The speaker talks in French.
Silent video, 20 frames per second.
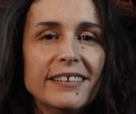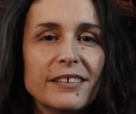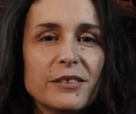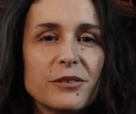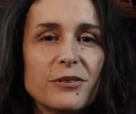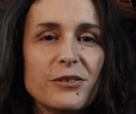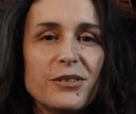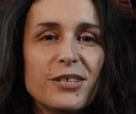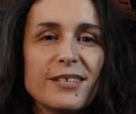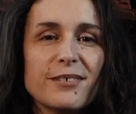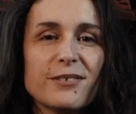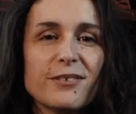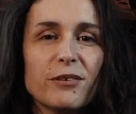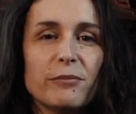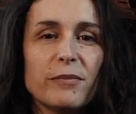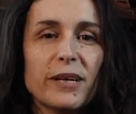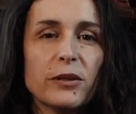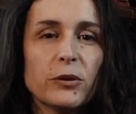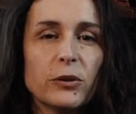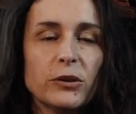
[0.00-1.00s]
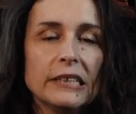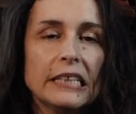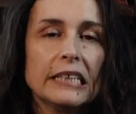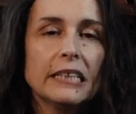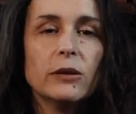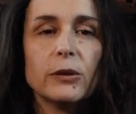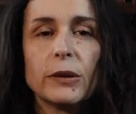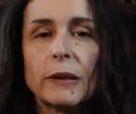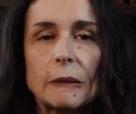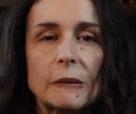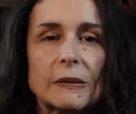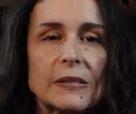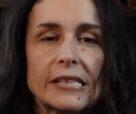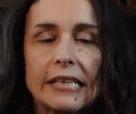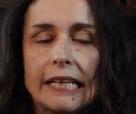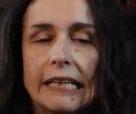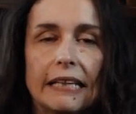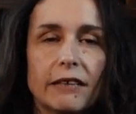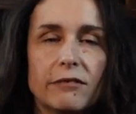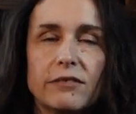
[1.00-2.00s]
les sujets sur le bas-côté, le
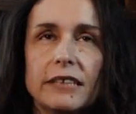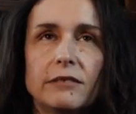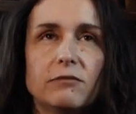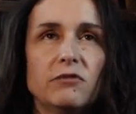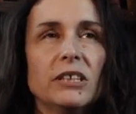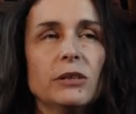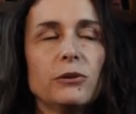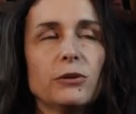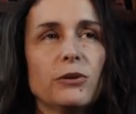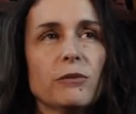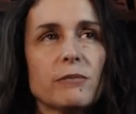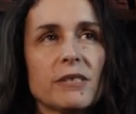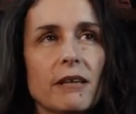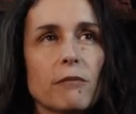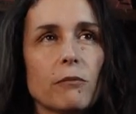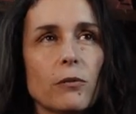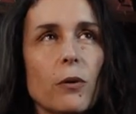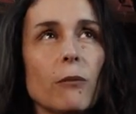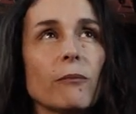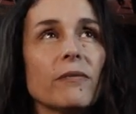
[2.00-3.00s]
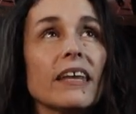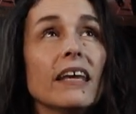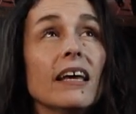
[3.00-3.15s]
cancer, la fin de vie, des trucs comme ça. Bon.